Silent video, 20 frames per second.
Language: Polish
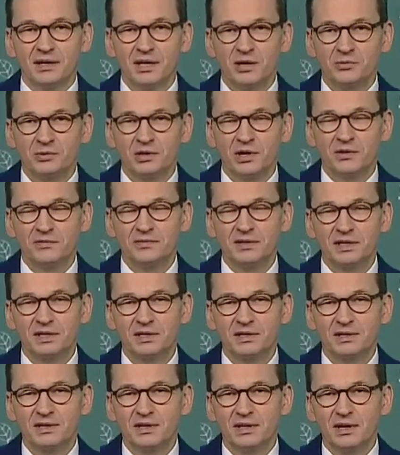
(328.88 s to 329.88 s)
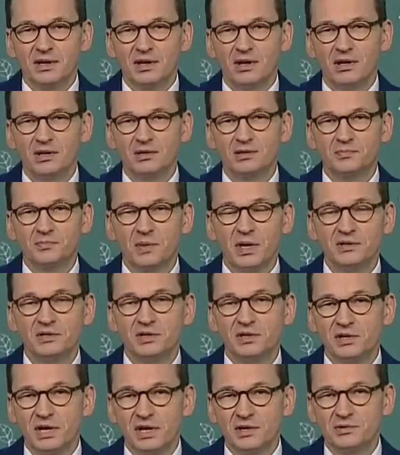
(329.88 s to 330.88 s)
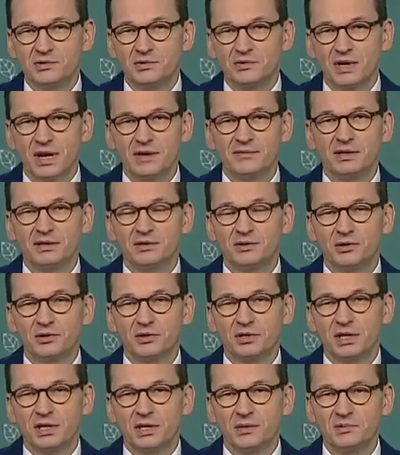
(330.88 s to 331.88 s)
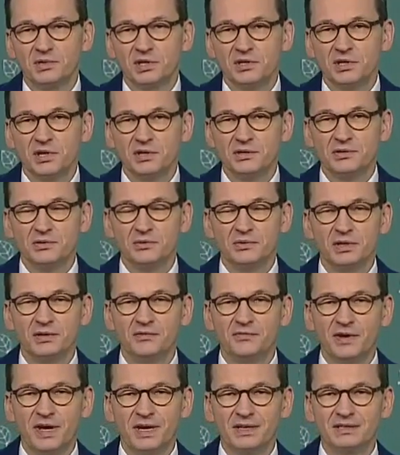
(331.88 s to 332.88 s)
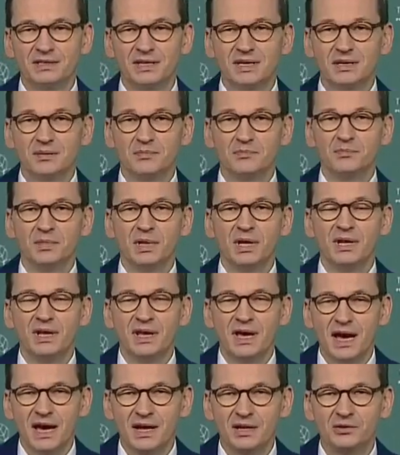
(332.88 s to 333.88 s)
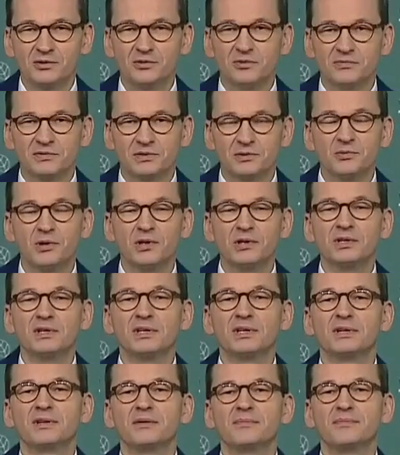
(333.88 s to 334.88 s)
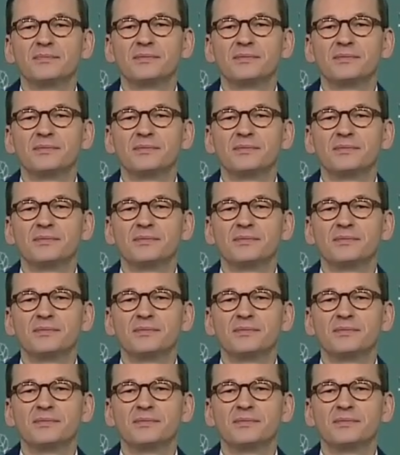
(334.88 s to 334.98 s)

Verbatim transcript: giełdowych od 50 nawet do 70 i więcej miliardów złotych.